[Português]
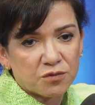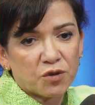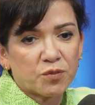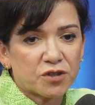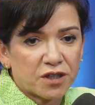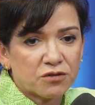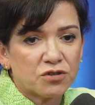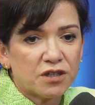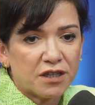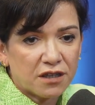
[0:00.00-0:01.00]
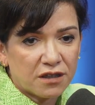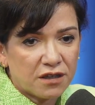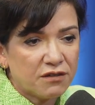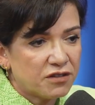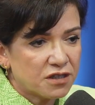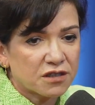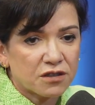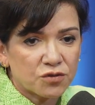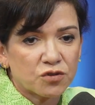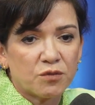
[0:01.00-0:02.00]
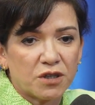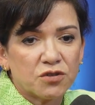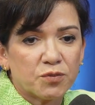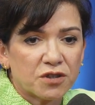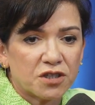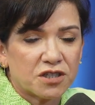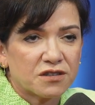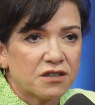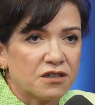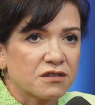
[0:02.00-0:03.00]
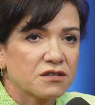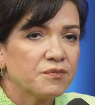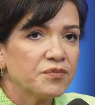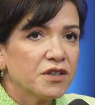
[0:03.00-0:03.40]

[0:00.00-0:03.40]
o meu projeto de lei que visa tão somente proteger as crianças.